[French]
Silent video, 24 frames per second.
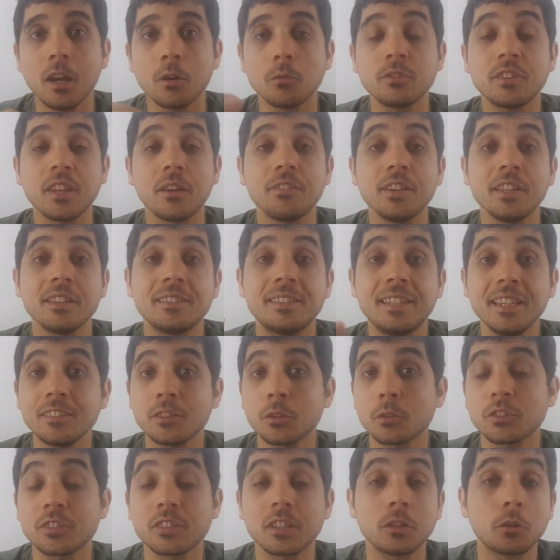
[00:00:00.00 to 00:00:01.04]
vous avez
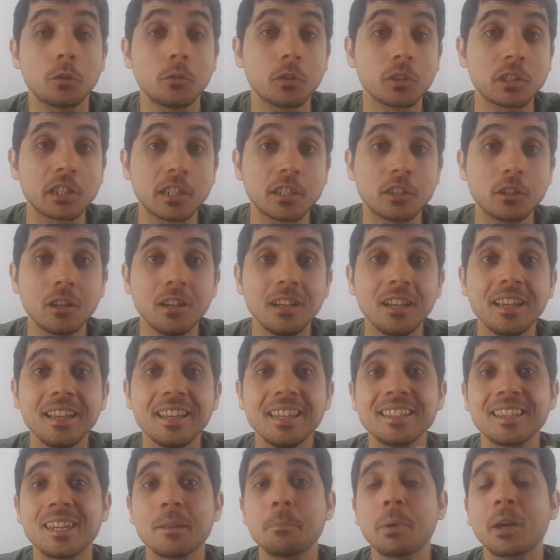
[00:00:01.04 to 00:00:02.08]
des anciens de votre école et des